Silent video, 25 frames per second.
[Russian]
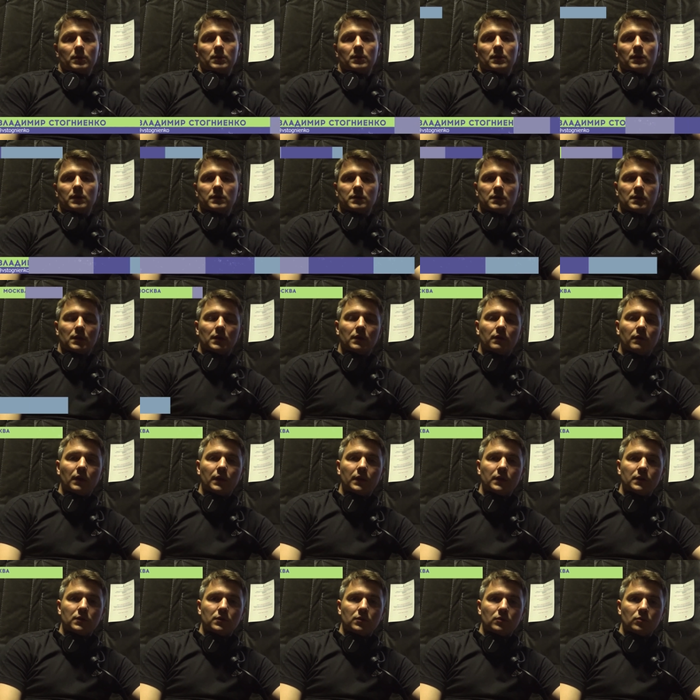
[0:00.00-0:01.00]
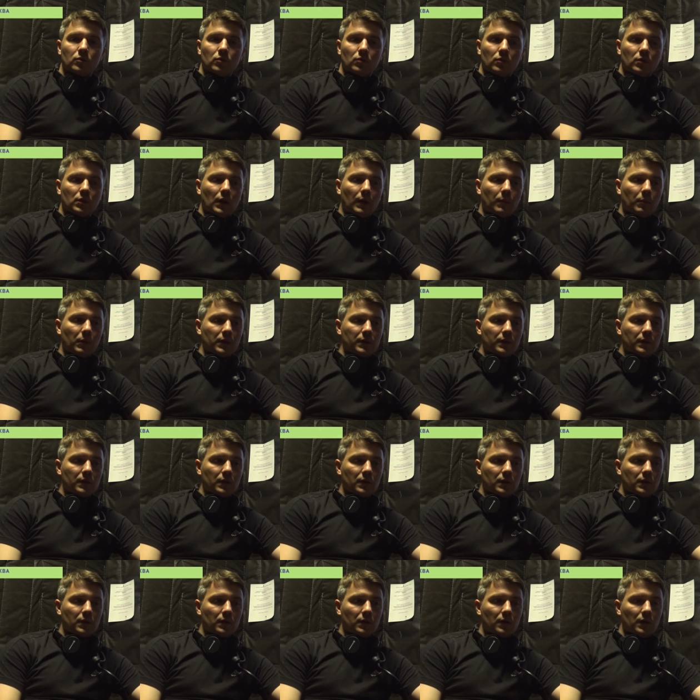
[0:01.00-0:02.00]
Это если говорить о
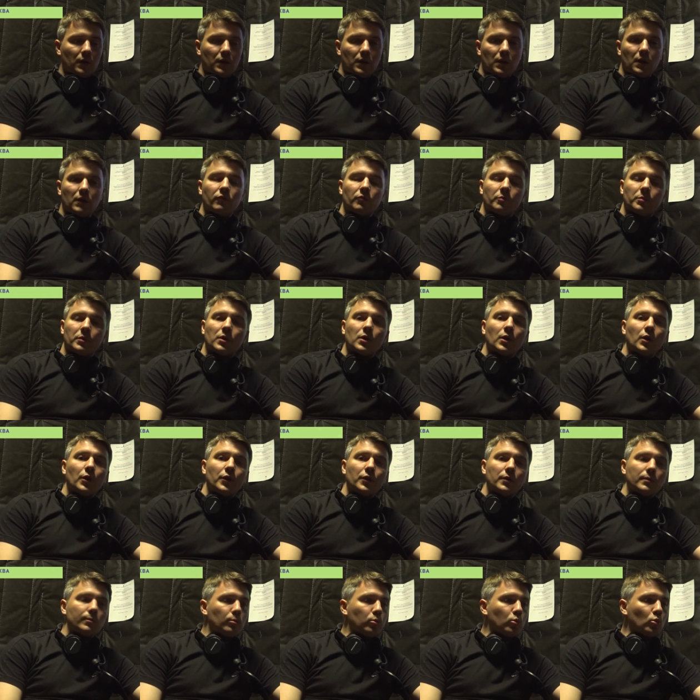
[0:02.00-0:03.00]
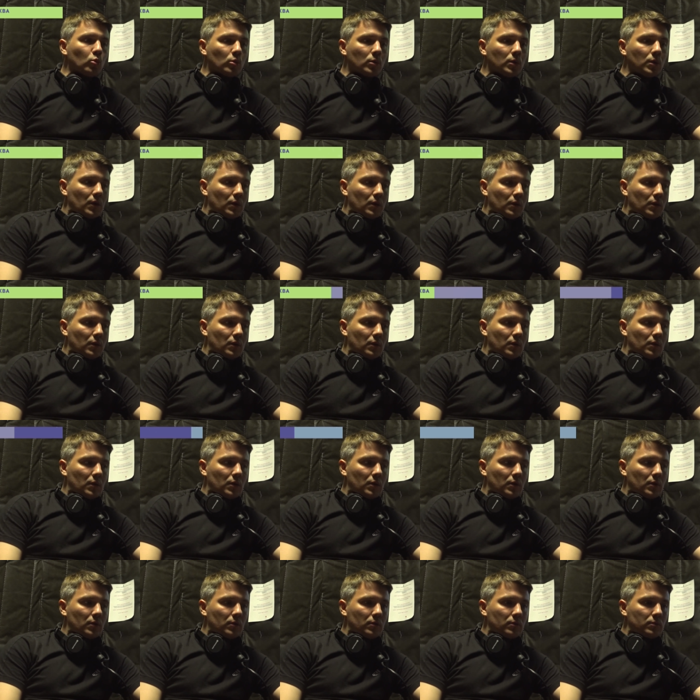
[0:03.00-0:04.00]
командах. Э, я выбираю Оренбург.
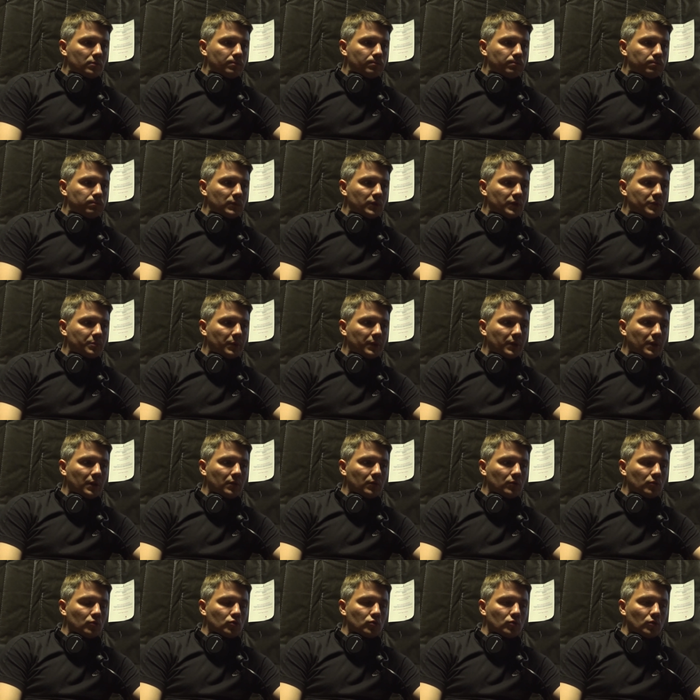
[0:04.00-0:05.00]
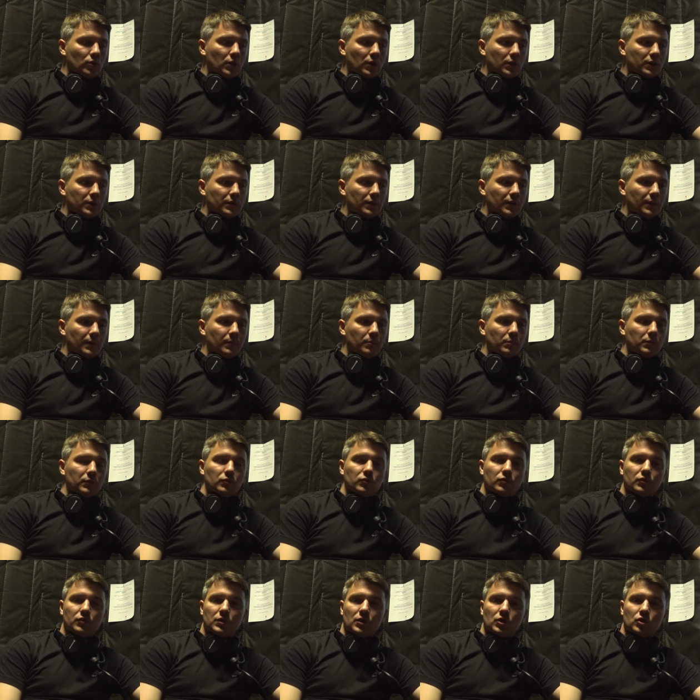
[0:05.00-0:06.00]
Э, несмотря на то, что как-то мы
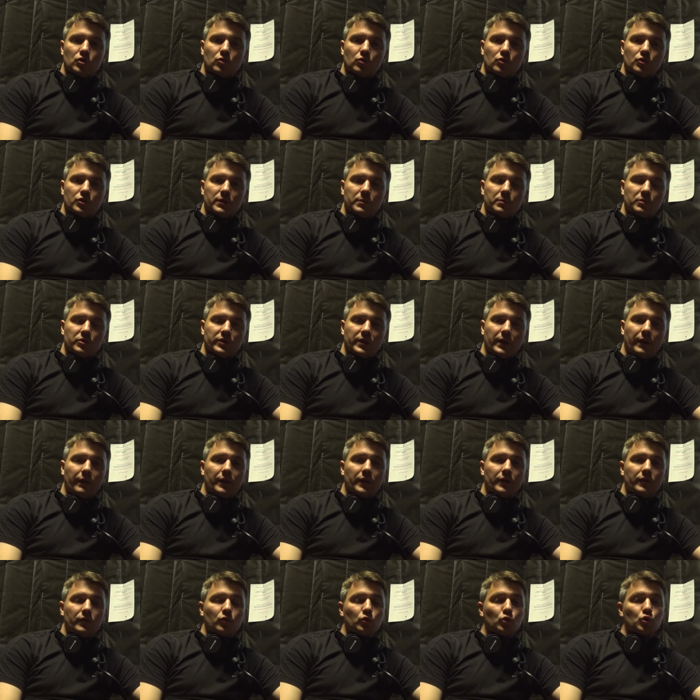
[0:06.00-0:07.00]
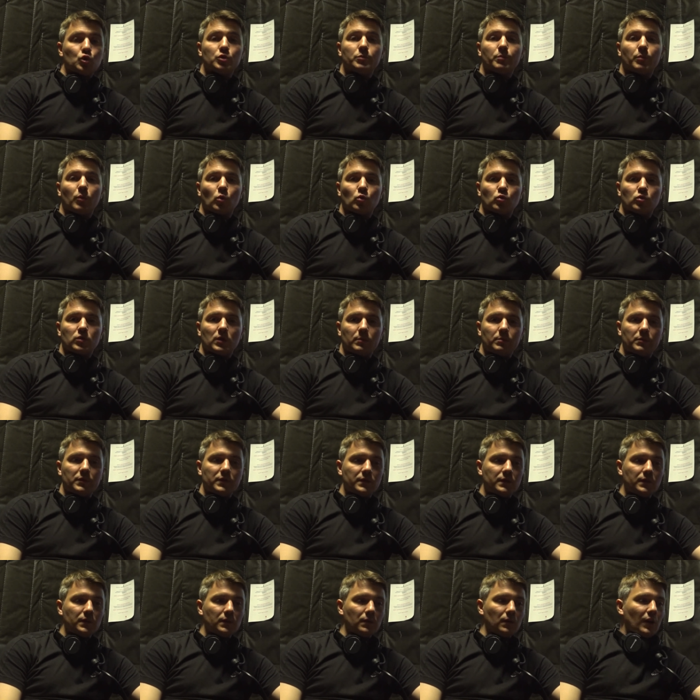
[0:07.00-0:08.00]
вот с Сашей Дурским разговаривали, он очень просто
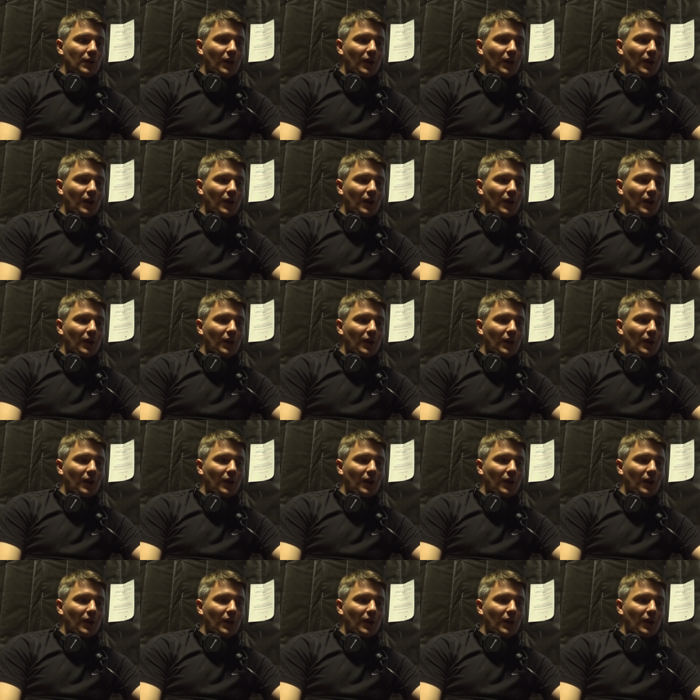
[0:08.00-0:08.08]
объяснил.